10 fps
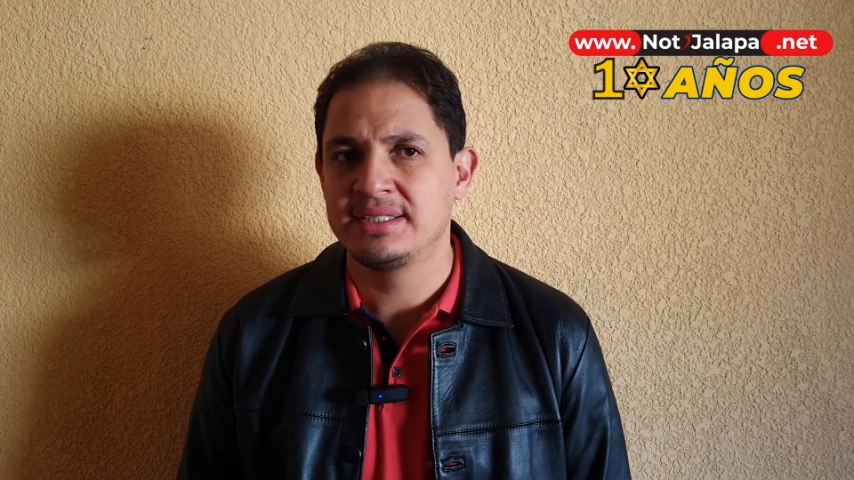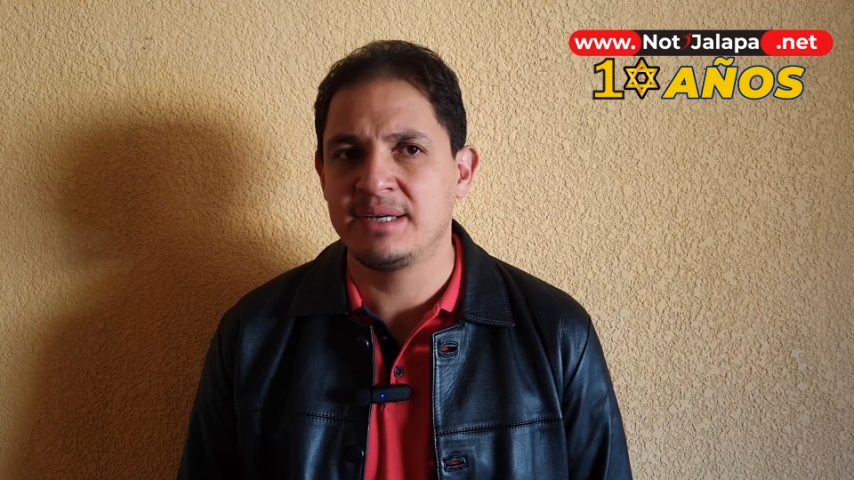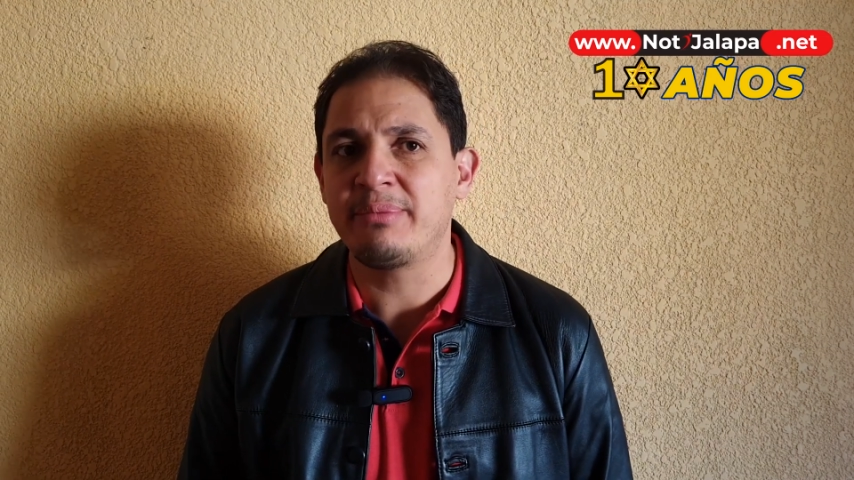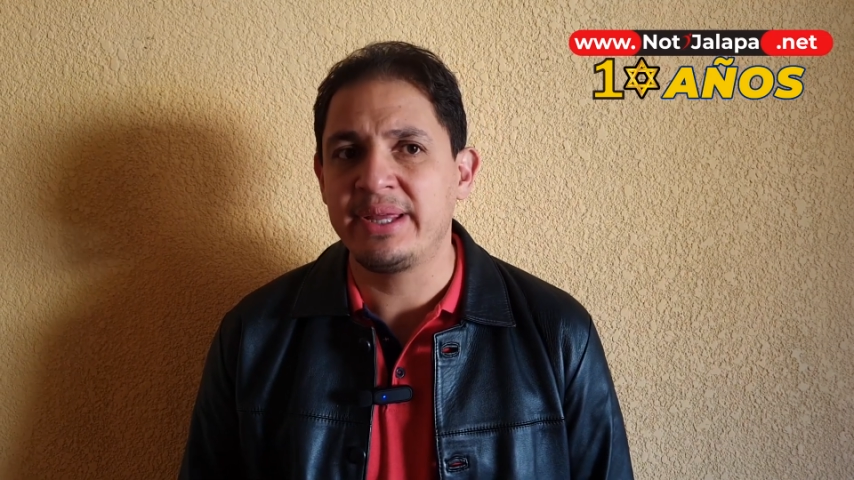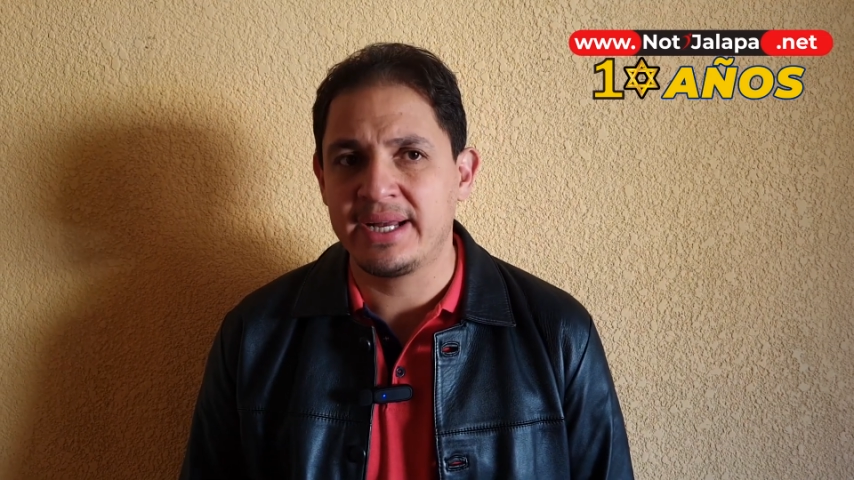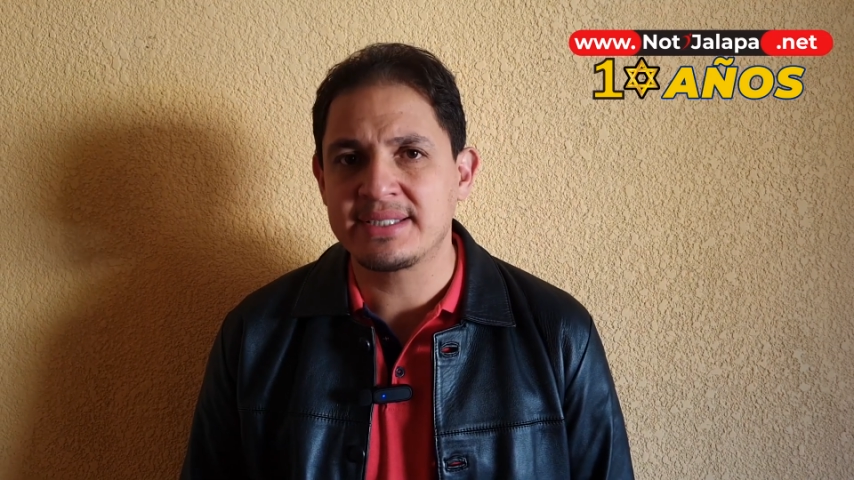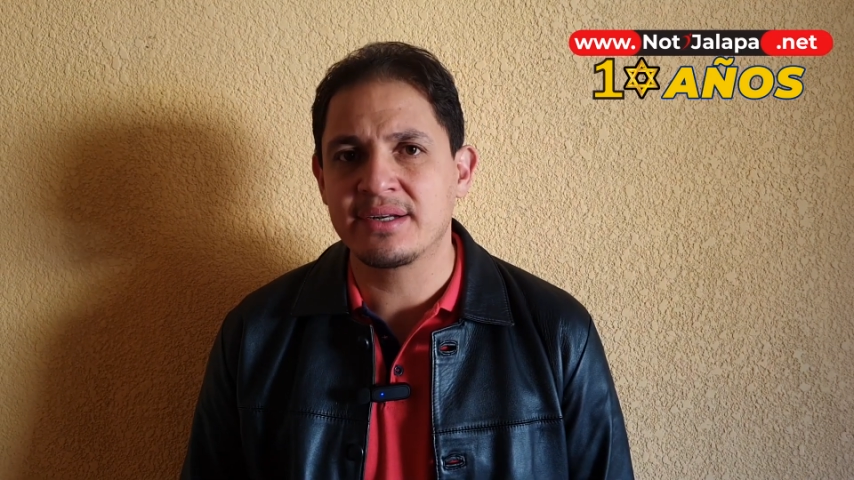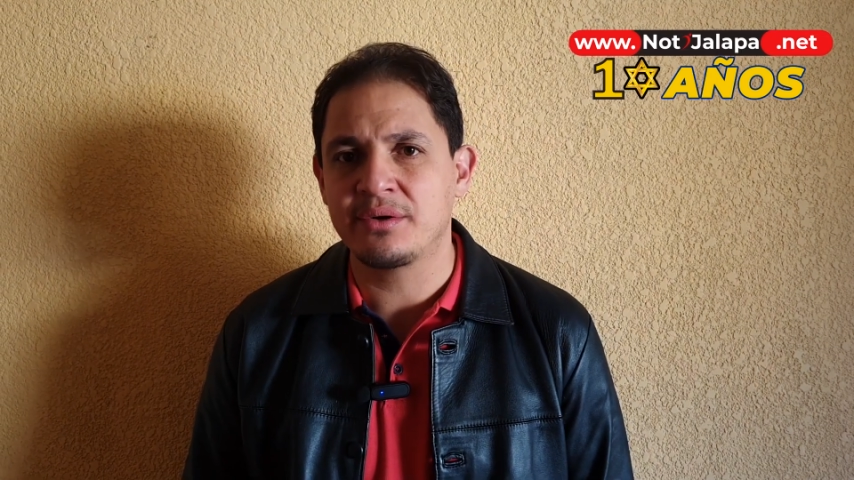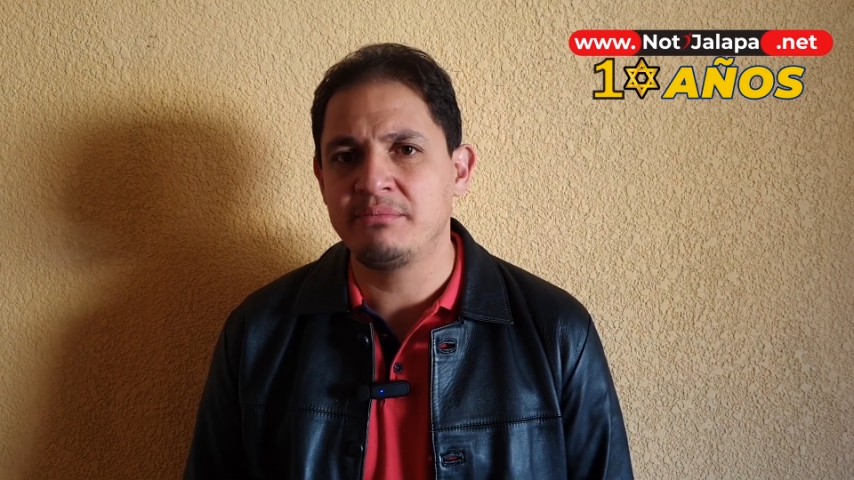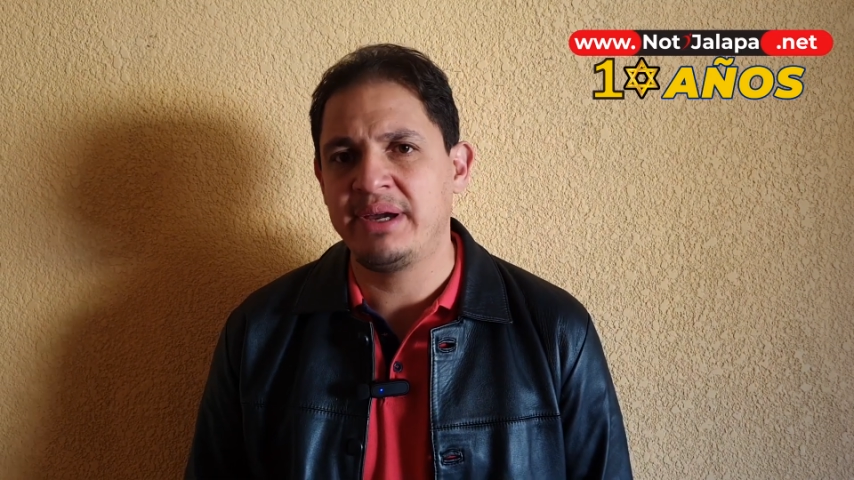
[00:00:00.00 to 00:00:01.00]
se pueden
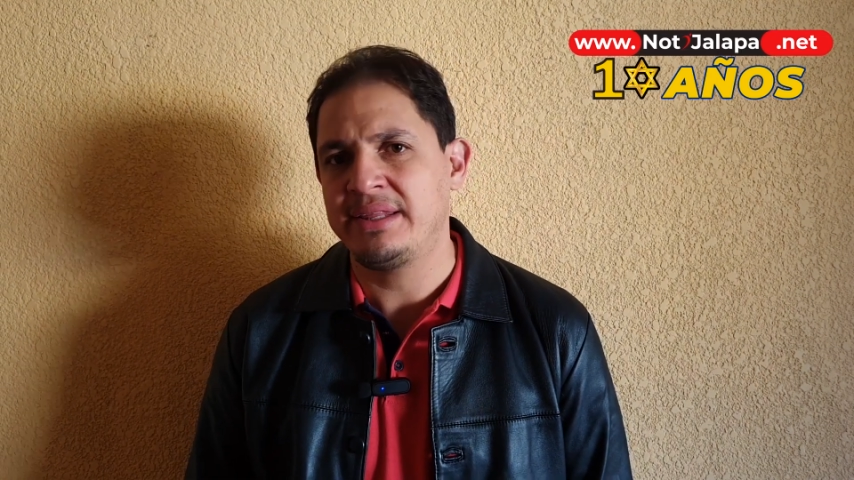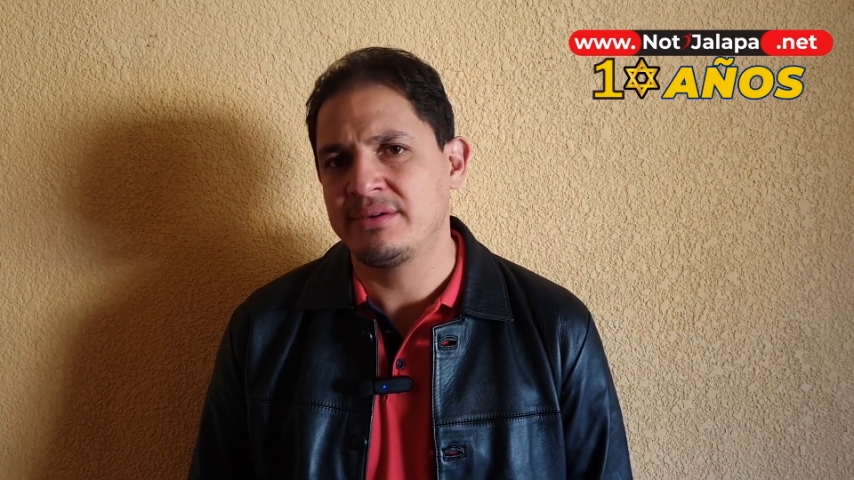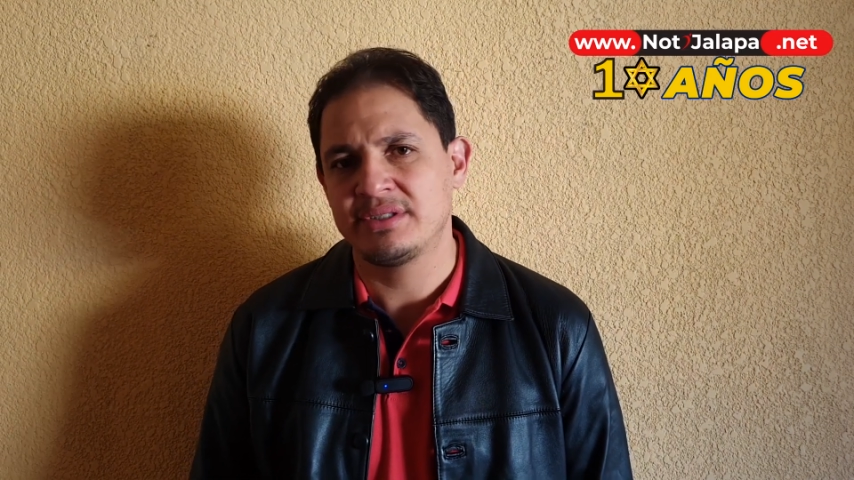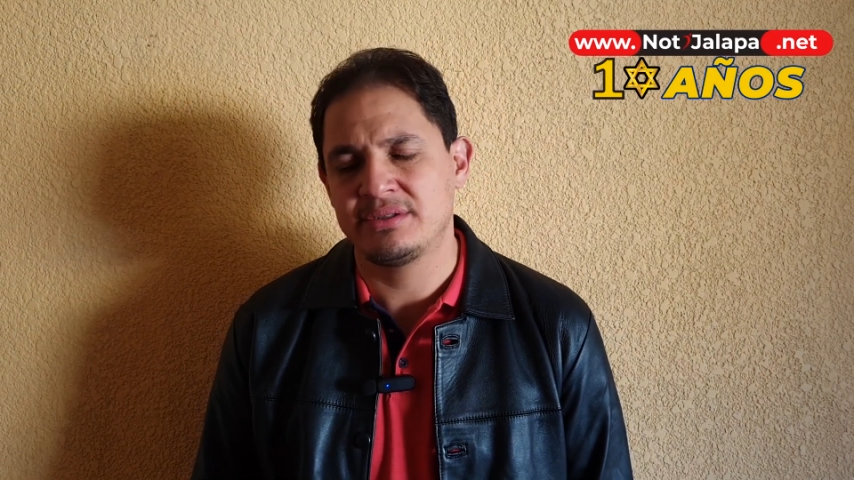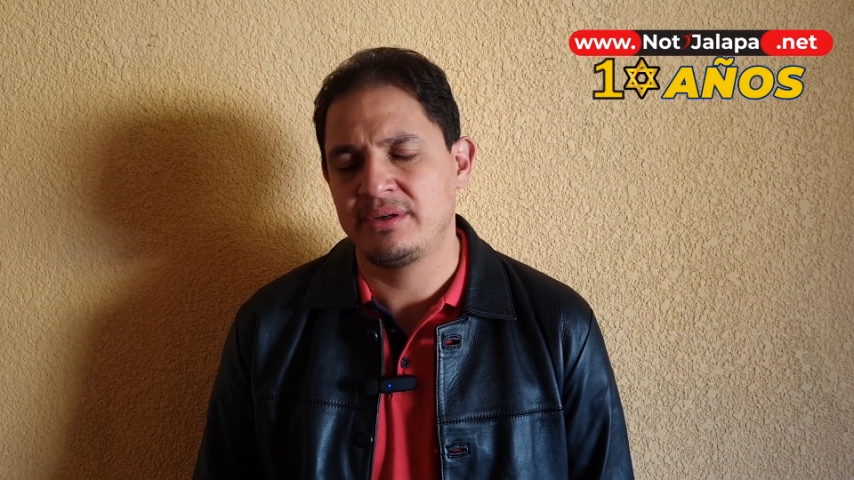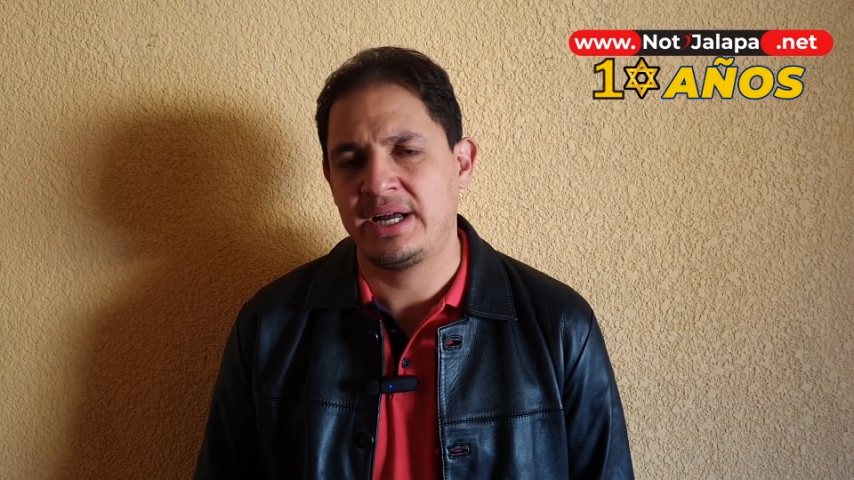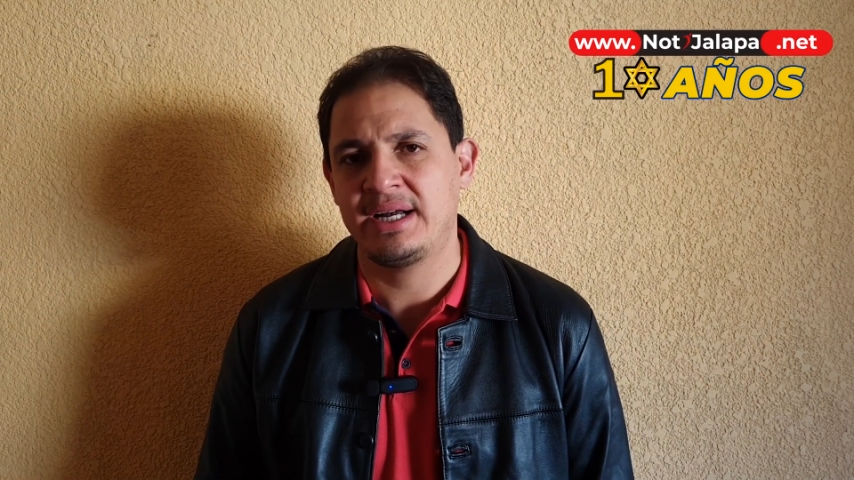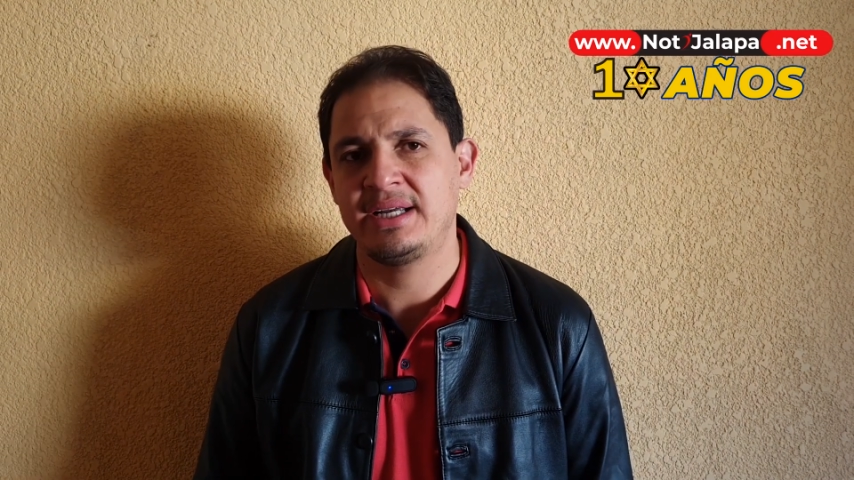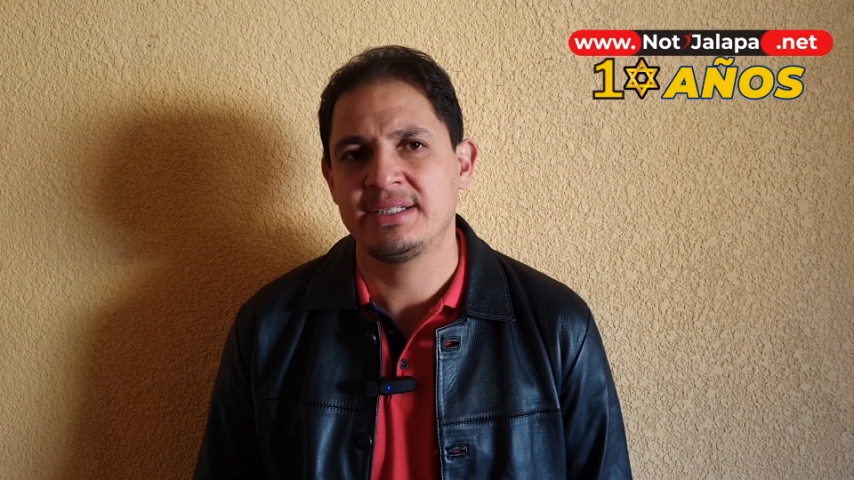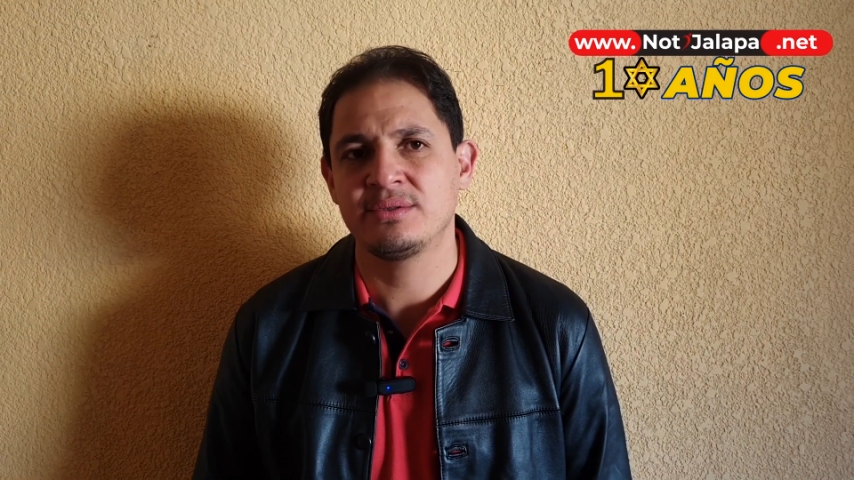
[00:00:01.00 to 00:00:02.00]
hacer convenios, eso
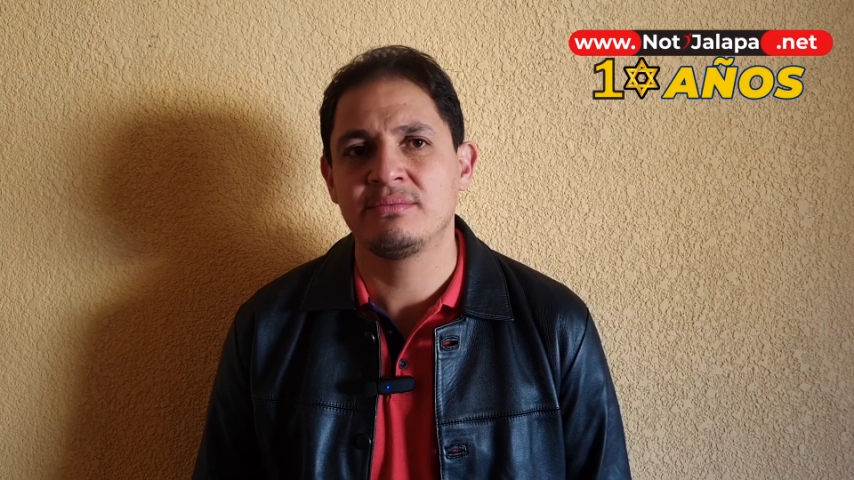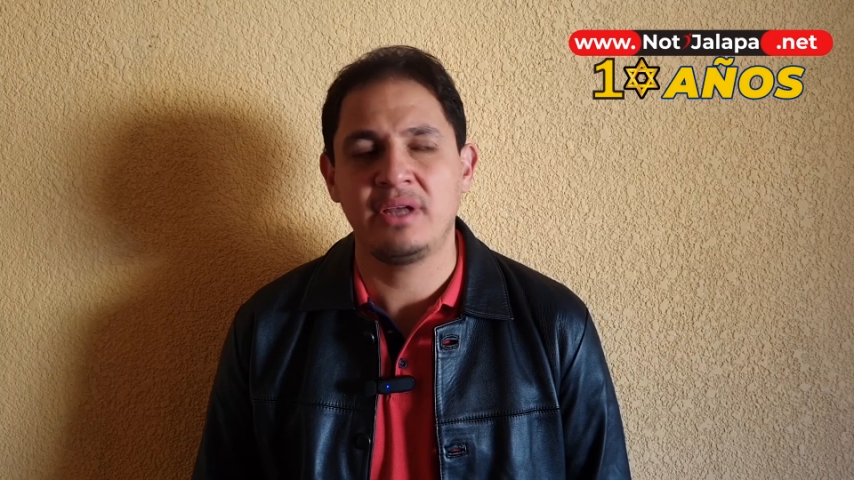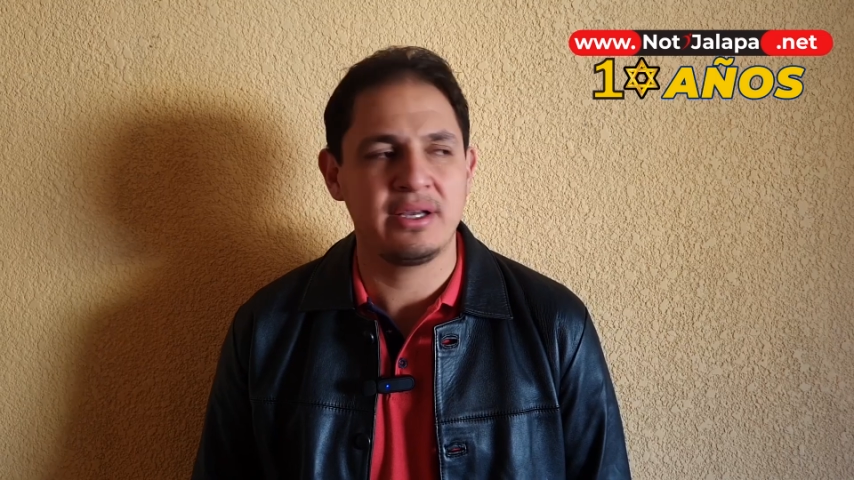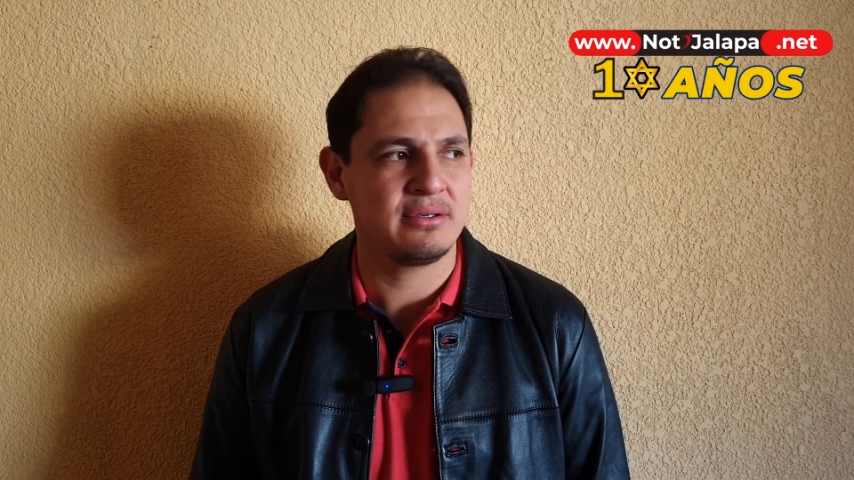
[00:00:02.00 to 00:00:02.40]
ya es un,